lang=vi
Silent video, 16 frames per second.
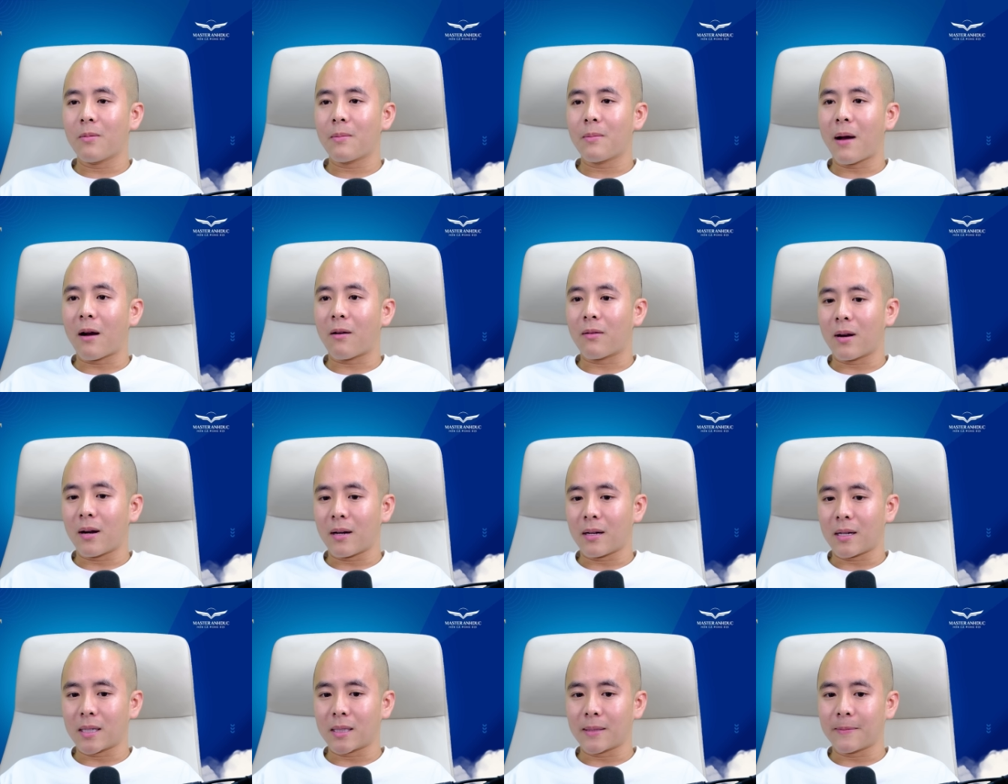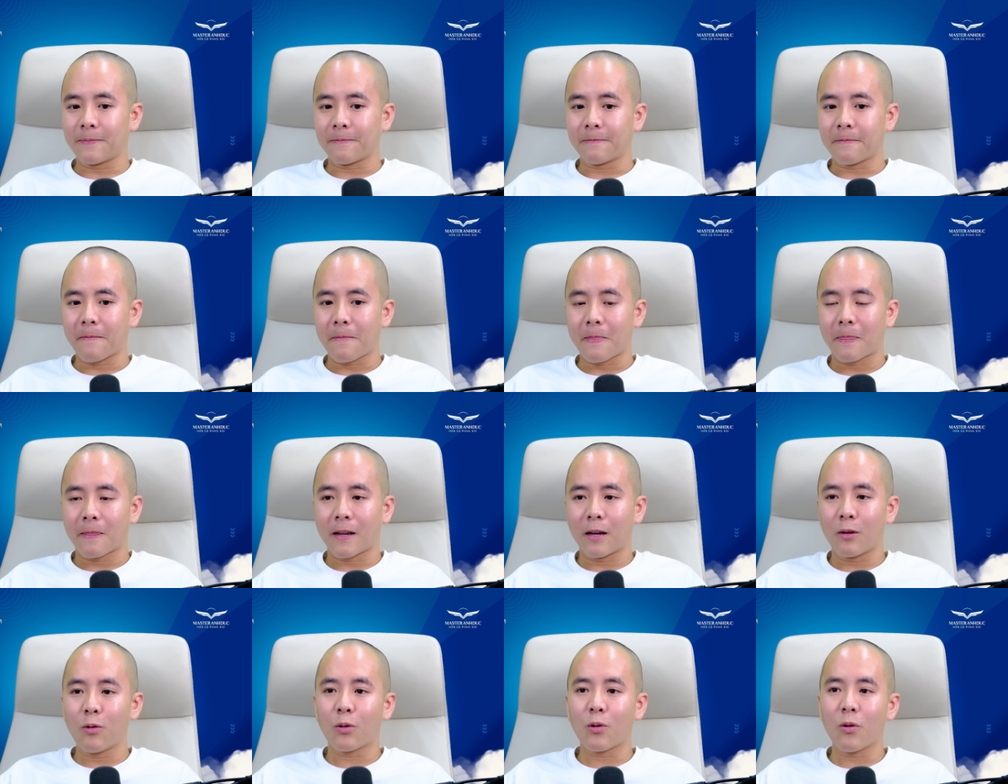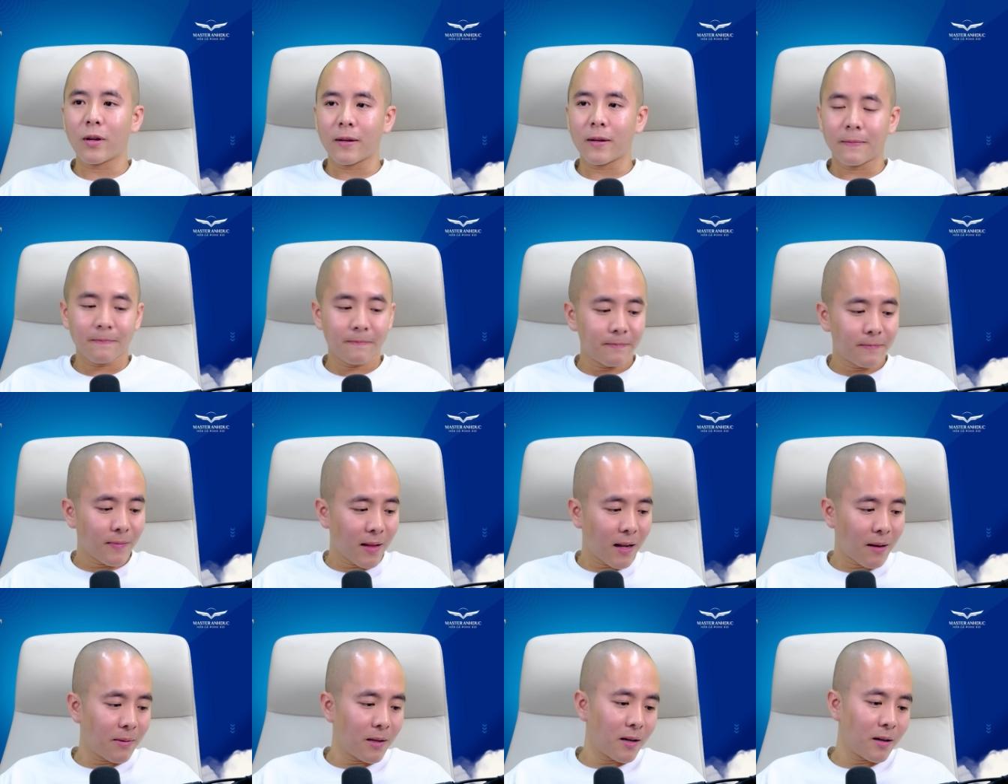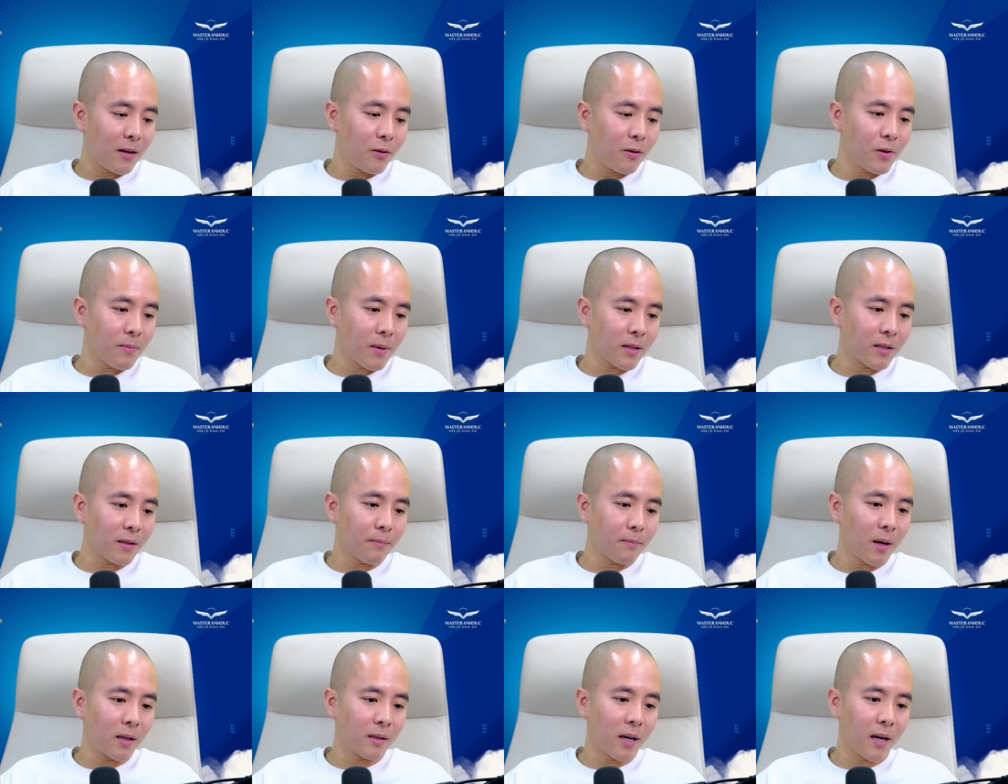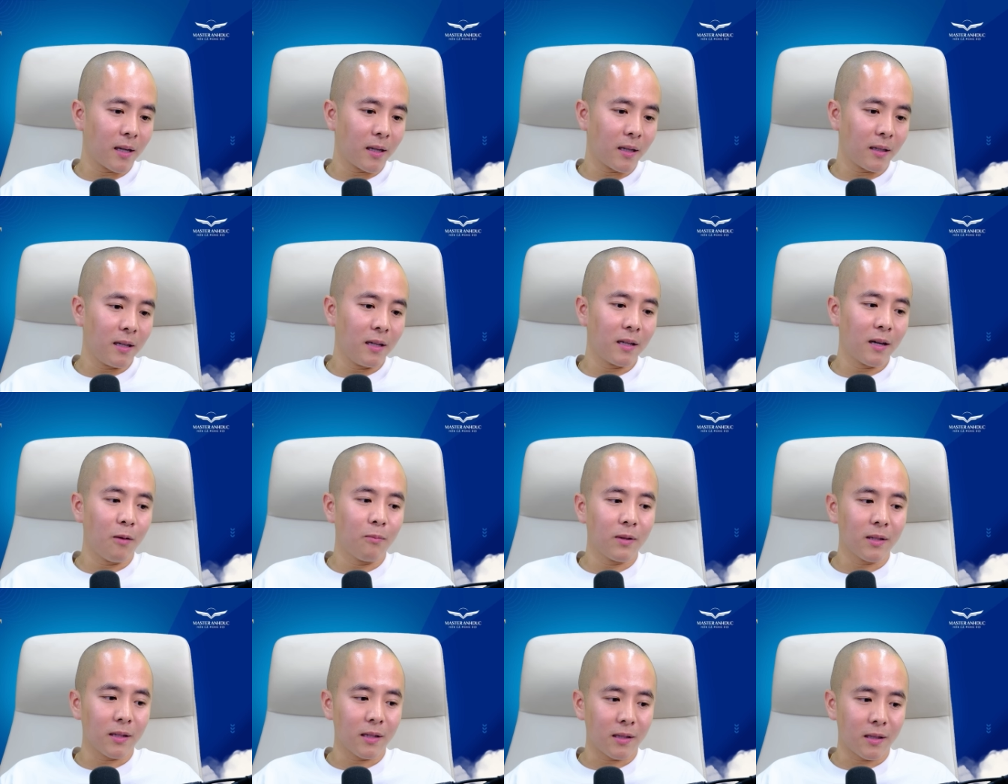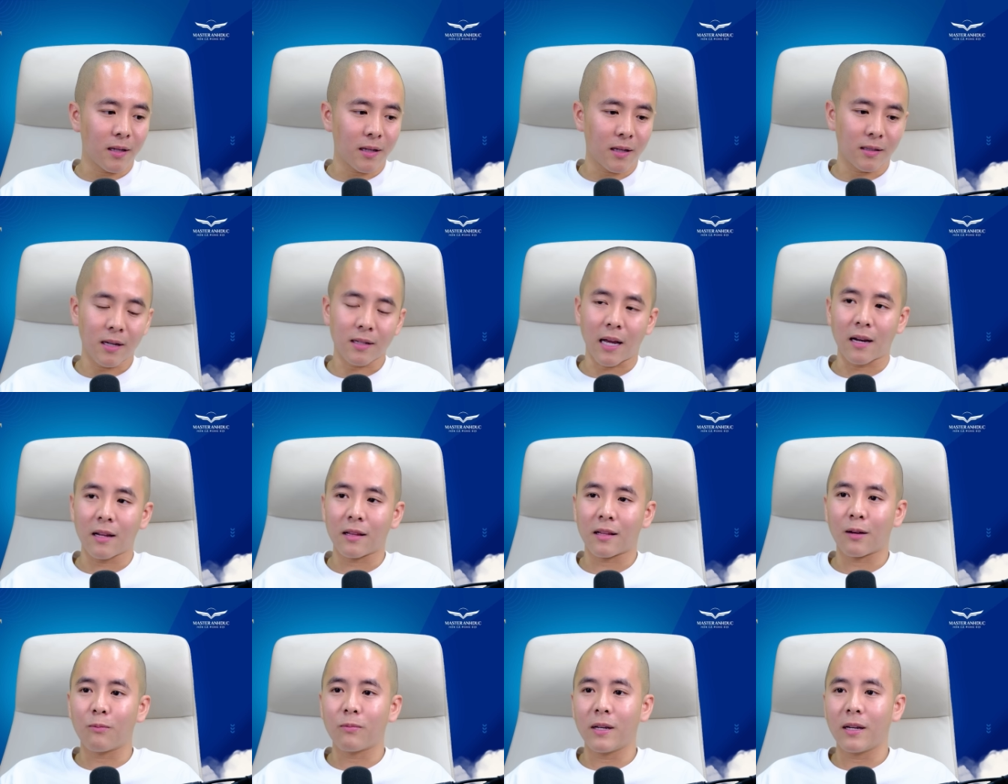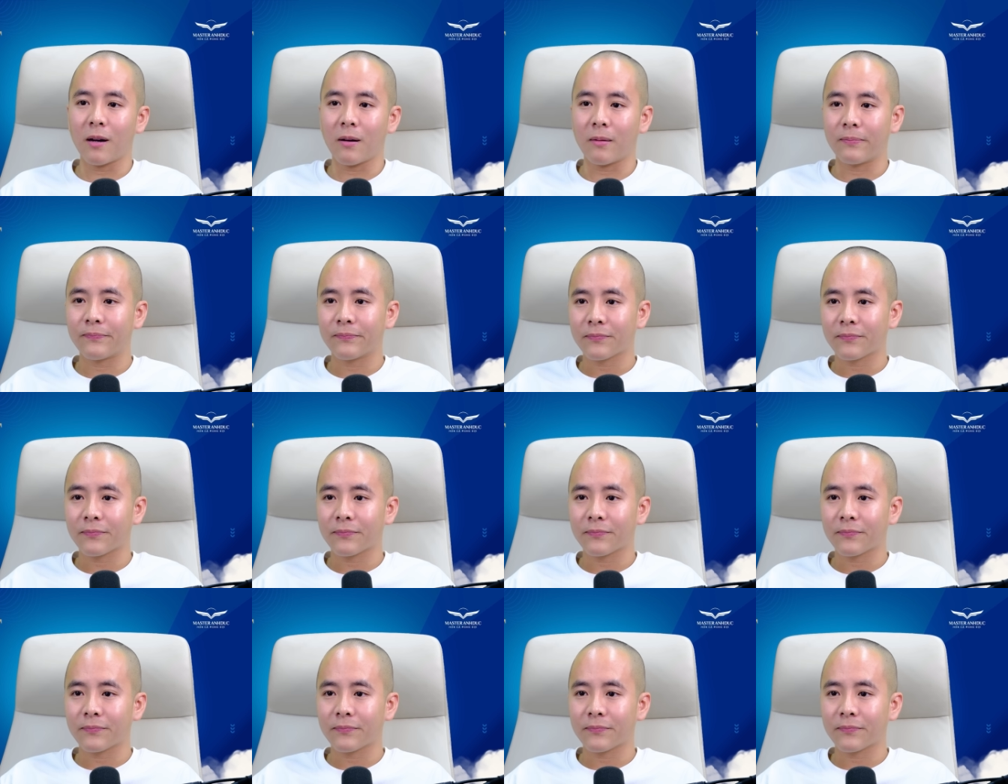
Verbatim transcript: mới bảo uh, cái đội cốt ấy là bây giờ nếu như mà chỉ mời thầy đi không ấy thì thầy chắc chắn là thầy không đi đâu